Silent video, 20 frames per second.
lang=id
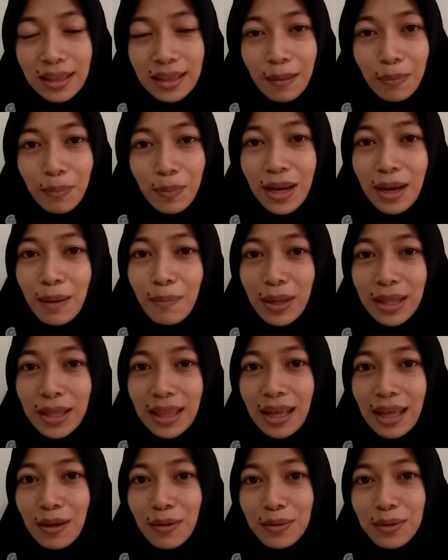tetapi
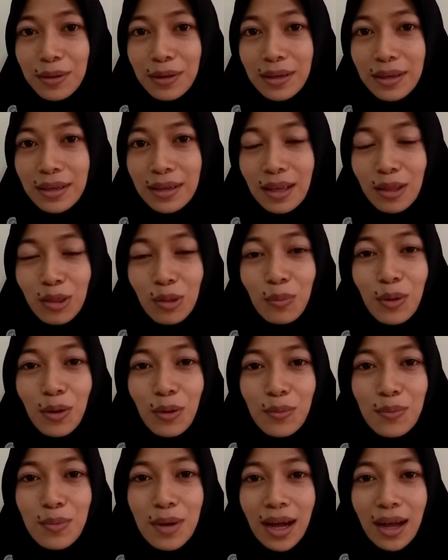lambat laun itu
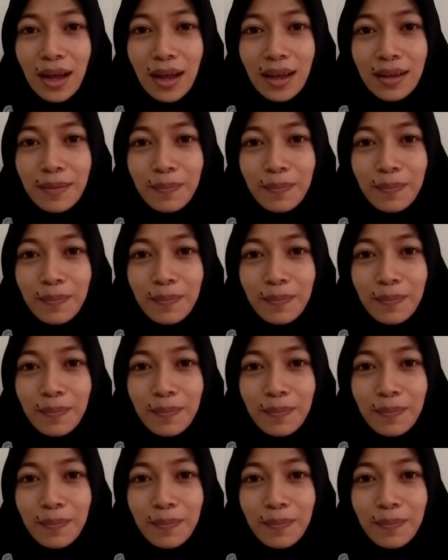berubah